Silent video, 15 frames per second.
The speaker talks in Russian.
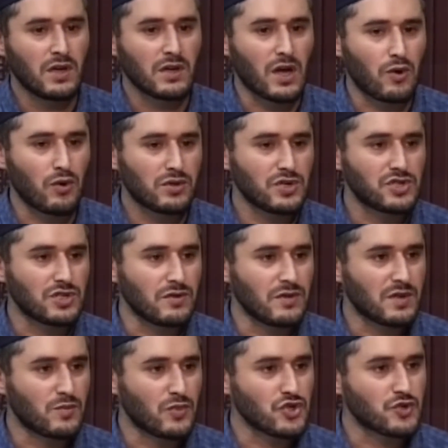Какой-то
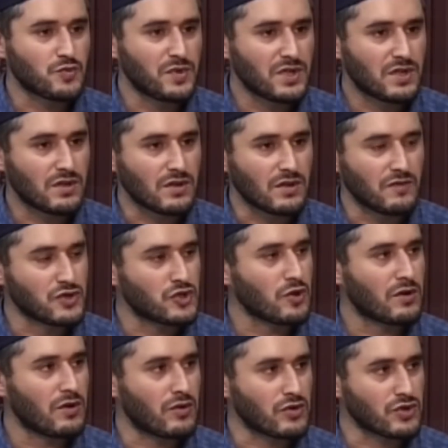человек может быть э,
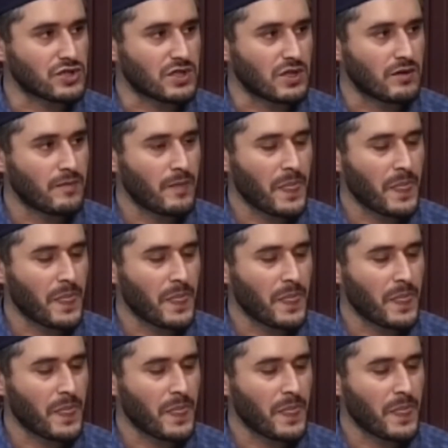высокого роста.